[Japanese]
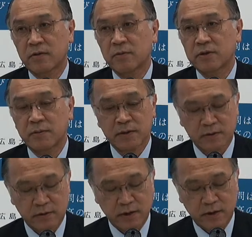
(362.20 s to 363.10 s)
と思ってま
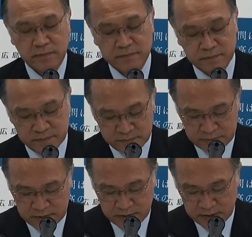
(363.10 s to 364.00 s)
すので
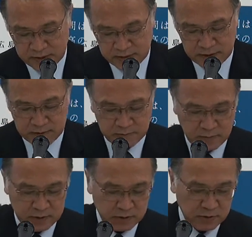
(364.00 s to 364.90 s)

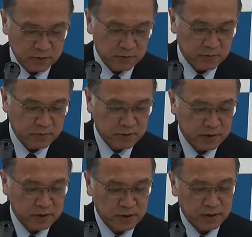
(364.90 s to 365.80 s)
まあ、それを
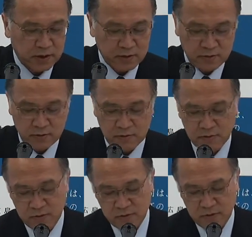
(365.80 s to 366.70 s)
ぜひあ
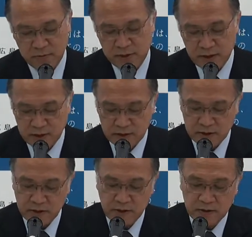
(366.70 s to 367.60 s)
の見てやっ
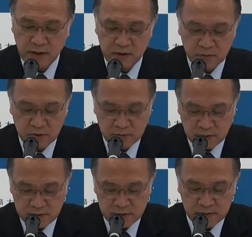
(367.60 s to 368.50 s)
ていただきたいと思い
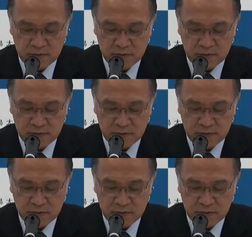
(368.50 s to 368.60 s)
ます。